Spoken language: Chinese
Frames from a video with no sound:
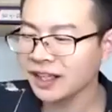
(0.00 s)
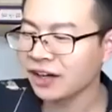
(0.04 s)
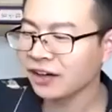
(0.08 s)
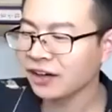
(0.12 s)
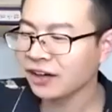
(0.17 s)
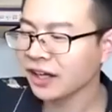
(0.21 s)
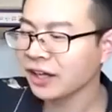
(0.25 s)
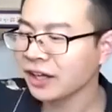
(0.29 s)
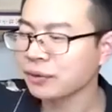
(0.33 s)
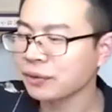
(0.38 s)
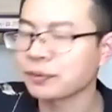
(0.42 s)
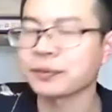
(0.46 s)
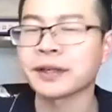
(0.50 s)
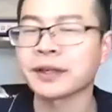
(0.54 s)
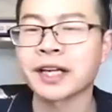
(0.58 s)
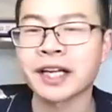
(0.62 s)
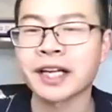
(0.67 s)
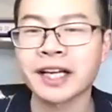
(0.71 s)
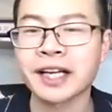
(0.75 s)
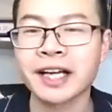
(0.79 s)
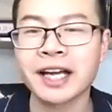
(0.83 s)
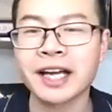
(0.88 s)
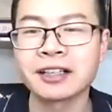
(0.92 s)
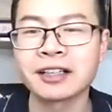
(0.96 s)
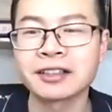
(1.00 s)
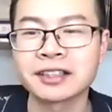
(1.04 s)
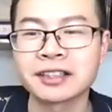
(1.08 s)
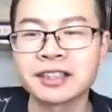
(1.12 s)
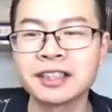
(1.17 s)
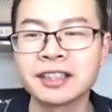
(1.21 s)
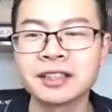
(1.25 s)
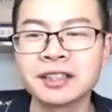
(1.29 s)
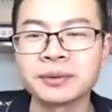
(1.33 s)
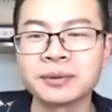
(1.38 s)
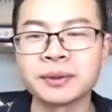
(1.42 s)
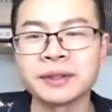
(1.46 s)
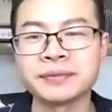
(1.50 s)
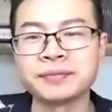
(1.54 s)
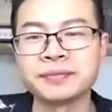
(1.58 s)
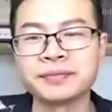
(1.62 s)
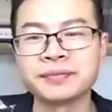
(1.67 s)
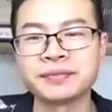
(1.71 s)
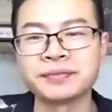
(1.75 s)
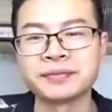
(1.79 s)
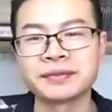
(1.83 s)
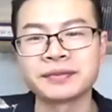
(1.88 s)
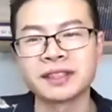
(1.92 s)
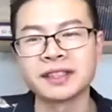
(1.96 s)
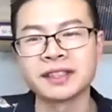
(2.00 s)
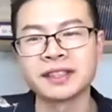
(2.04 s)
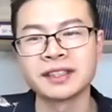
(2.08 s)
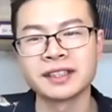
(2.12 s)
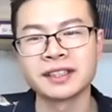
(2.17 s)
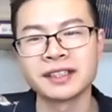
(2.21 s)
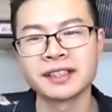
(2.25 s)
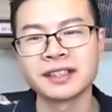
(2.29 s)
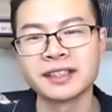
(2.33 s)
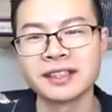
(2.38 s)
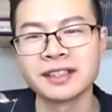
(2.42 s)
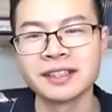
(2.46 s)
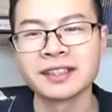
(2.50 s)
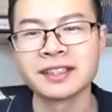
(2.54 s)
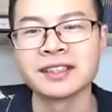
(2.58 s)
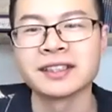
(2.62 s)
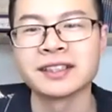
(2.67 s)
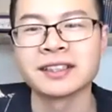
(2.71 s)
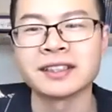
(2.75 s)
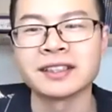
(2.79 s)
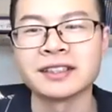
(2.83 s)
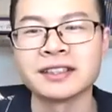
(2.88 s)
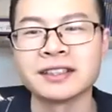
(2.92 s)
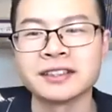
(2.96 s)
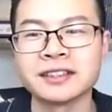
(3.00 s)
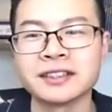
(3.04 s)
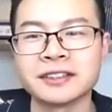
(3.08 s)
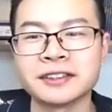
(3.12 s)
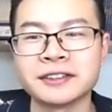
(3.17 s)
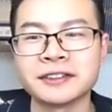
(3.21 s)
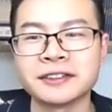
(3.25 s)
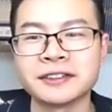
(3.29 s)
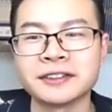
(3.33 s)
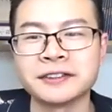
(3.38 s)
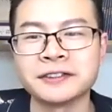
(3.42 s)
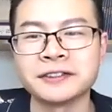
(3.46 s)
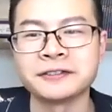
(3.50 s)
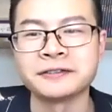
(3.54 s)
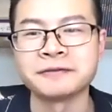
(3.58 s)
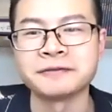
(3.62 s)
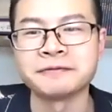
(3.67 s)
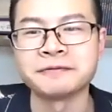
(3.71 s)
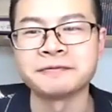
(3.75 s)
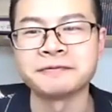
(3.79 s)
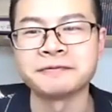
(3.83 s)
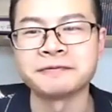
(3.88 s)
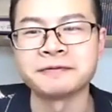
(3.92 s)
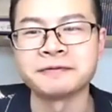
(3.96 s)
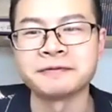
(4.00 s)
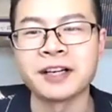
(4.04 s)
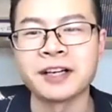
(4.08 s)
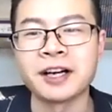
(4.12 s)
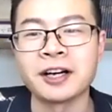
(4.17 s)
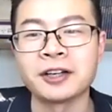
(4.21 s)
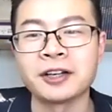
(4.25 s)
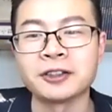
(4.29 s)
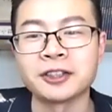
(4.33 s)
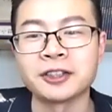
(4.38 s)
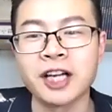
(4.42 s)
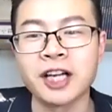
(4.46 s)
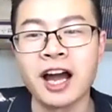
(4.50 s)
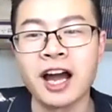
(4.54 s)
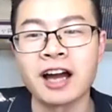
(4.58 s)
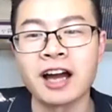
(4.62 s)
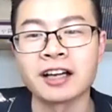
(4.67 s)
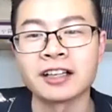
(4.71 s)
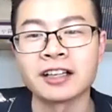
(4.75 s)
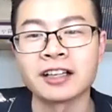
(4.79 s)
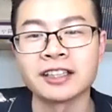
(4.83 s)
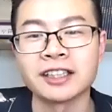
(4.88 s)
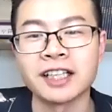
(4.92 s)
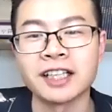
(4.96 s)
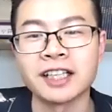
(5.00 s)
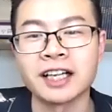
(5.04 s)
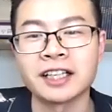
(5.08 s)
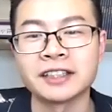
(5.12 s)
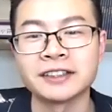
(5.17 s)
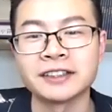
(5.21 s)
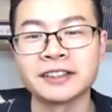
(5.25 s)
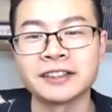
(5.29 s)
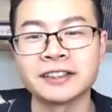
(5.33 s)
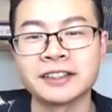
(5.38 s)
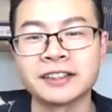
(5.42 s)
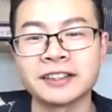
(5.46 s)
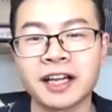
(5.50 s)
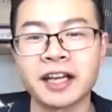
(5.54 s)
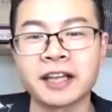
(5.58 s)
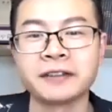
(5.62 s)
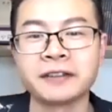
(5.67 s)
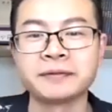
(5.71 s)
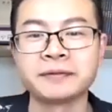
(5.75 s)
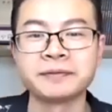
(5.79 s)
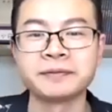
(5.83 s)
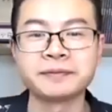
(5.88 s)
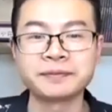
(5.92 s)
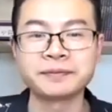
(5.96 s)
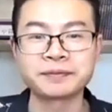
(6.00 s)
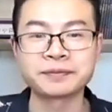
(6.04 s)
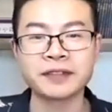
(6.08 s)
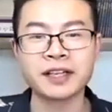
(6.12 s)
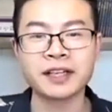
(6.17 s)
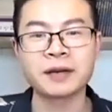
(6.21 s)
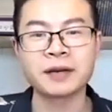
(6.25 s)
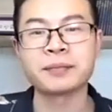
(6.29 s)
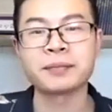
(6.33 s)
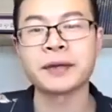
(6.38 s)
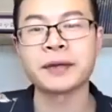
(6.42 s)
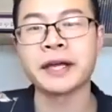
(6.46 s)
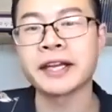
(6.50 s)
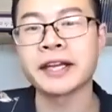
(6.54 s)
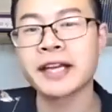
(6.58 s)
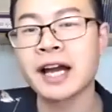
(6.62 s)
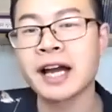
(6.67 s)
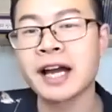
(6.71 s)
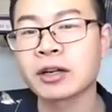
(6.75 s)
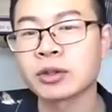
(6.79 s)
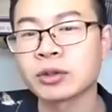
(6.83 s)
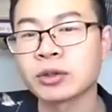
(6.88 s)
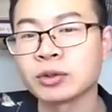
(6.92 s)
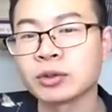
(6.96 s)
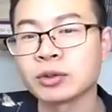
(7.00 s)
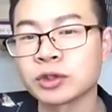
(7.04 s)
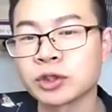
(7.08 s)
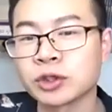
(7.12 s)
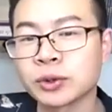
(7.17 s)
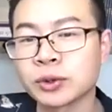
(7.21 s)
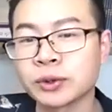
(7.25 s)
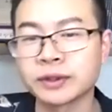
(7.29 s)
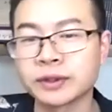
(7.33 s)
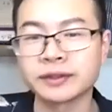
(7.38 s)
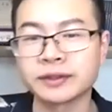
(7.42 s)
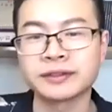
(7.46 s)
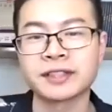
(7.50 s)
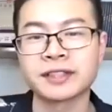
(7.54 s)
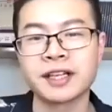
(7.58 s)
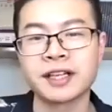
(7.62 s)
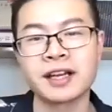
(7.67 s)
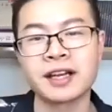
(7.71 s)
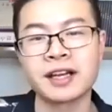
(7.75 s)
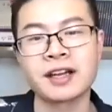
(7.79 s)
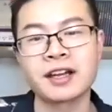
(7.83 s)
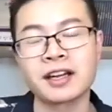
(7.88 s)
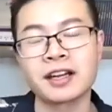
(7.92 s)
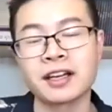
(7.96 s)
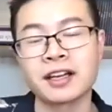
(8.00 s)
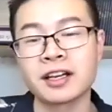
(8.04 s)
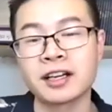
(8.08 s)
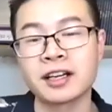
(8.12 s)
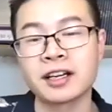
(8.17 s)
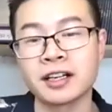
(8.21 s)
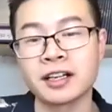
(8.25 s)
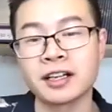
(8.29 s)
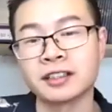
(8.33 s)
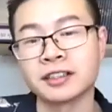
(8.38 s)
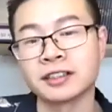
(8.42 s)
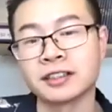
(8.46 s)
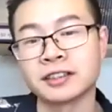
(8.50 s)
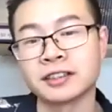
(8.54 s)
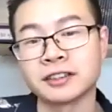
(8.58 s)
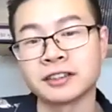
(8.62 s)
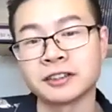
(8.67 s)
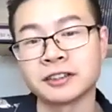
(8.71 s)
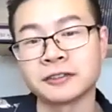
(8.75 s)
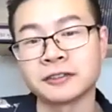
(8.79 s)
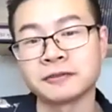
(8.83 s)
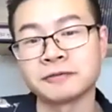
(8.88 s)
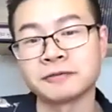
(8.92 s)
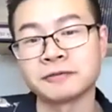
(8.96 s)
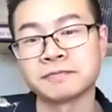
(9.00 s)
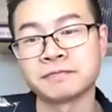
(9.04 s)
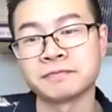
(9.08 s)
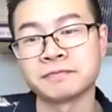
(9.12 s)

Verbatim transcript: OK，我们来看到课文，嗯，好长呀。OK，别样鲁迅，嗯，